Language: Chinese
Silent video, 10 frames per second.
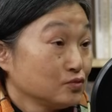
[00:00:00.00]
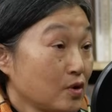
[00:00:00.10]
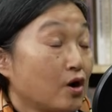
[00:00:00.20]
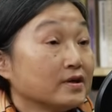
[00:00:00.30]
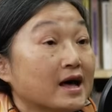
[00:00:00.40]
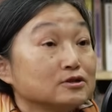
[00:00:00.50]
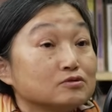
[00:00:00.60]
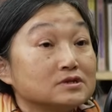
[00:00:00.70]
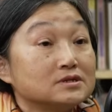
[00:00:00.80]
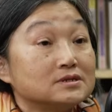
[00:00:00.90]
好，那
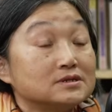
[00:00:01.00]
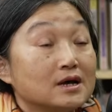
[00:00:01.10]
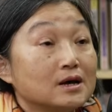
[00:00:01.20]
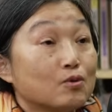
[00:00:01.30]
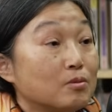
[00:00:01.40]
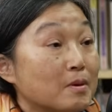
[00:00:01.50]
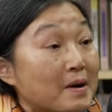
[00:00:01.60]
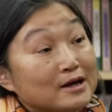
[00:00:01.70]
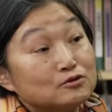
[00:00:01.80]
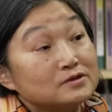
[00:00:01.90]
就是我们
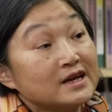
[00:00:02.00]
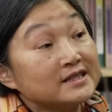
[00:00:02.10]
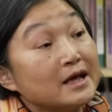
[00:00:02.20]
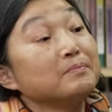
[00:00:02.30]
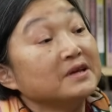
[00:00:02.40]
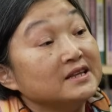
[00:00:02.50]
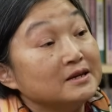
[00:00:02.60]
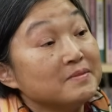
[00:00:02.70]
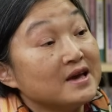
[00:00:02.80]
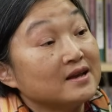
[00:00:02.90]
把它存在电瓶
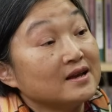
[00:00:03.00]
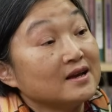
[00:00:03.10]
里面。